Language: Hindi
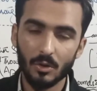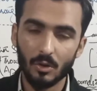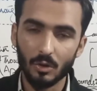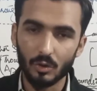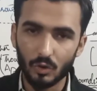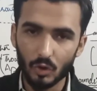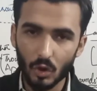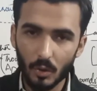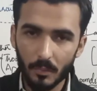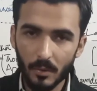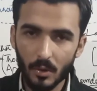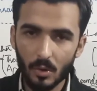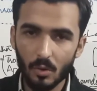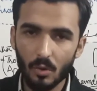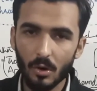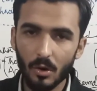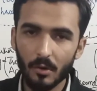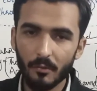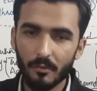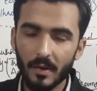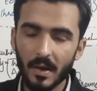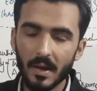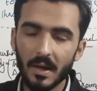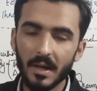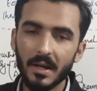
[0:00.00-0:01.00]
तो जो भी
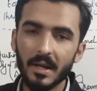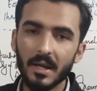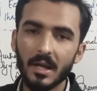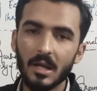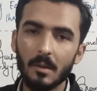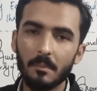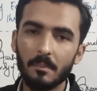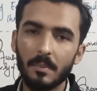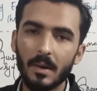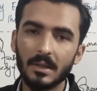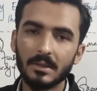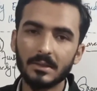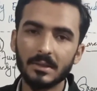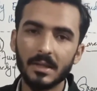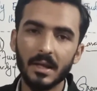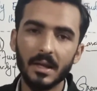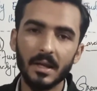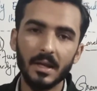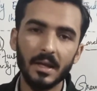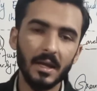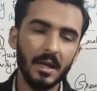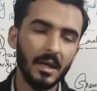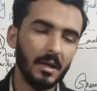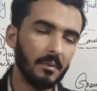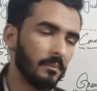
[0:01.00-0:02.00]
कोर्ट फाइनल डिग्री पास
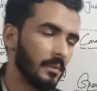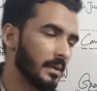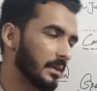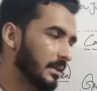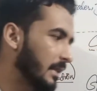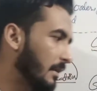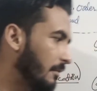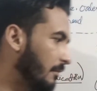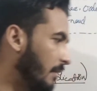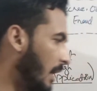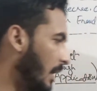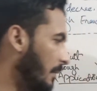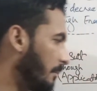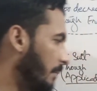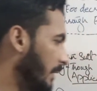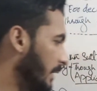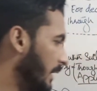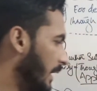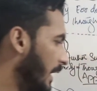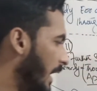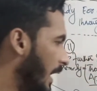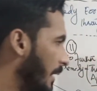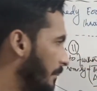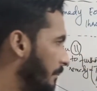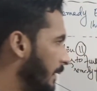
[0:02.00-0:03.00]
करेगी इट मीन्स के वहाँ पर
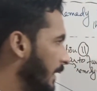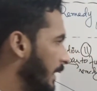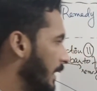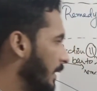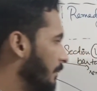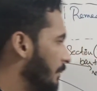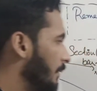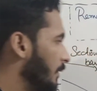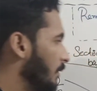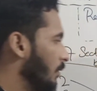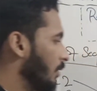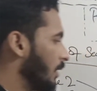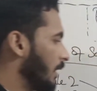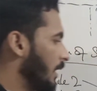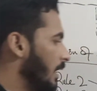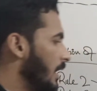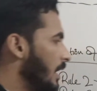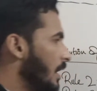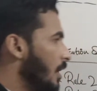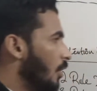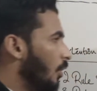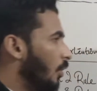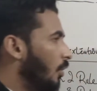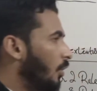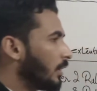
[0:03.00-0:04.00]
ये एप्लीकेबल होगा
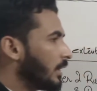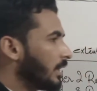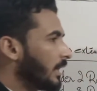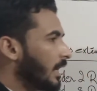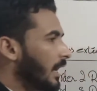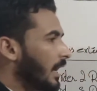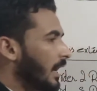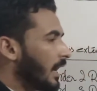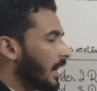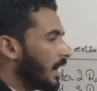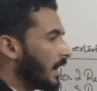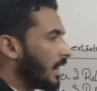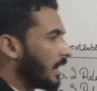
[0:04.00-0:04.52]
और ये